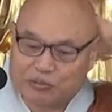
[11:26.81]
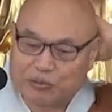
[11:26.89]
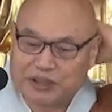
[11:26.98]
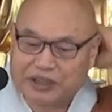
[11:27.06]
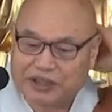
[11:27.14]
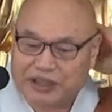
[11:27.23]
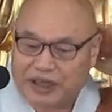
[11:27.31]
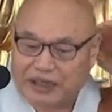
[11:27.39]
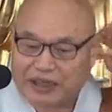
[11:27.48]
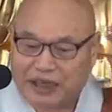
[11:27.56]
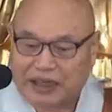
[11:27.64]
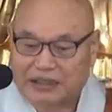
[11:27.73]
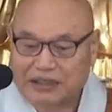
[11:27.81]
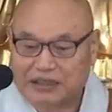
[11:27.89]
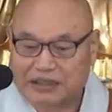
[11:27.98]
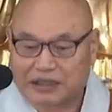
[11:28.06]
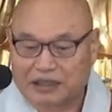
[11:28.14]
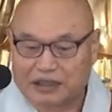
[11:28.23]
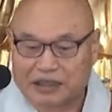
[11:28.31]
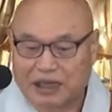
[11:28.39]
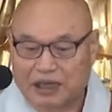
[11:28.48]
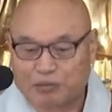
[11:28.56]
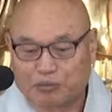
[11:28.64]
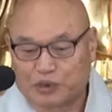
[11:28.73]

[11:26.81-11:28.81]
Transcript: 뭐 열애다, 자성이다,